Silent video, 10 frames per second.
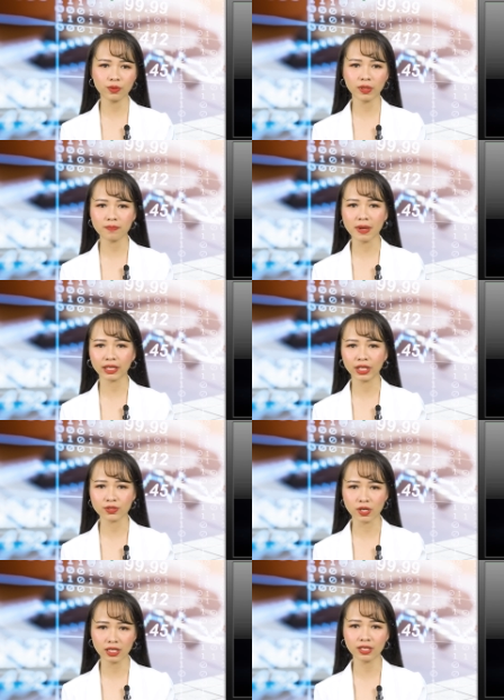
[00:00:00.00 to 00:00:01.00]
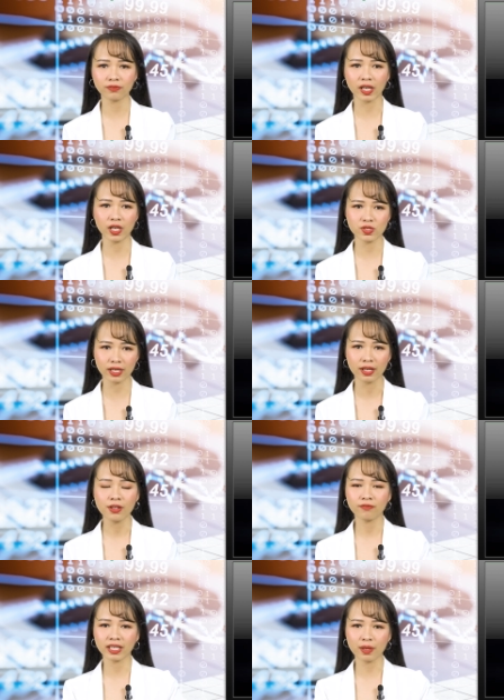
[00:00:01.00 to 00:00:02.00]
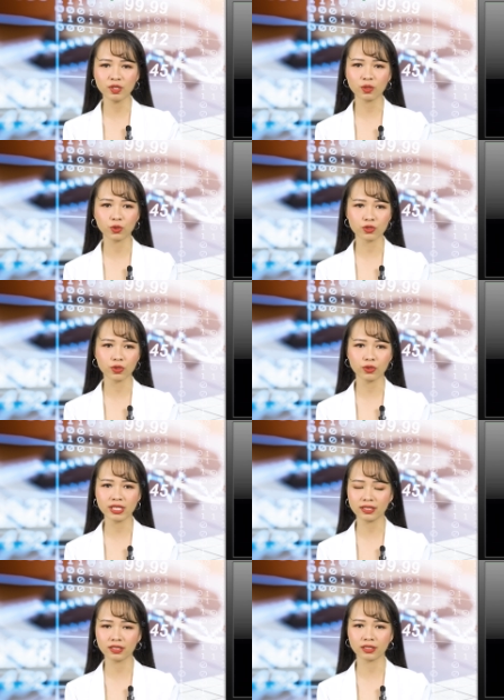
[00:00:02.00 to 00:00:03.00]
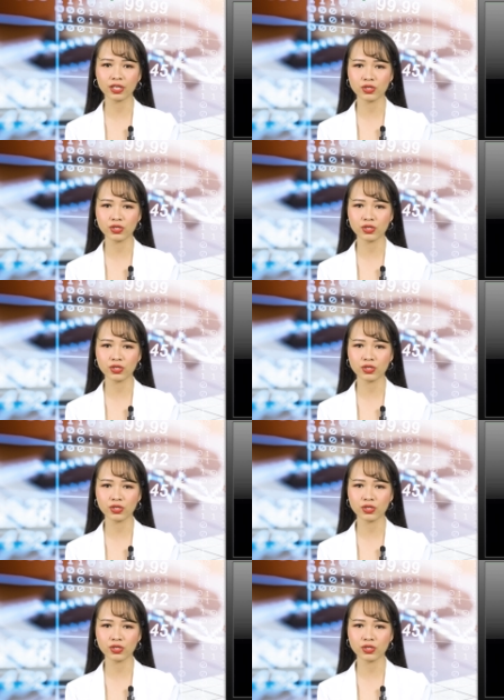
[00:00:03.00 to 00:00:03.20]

sẽ giúp các bạn hiểu rõ hơn về hedging và nắm được một số chiến lược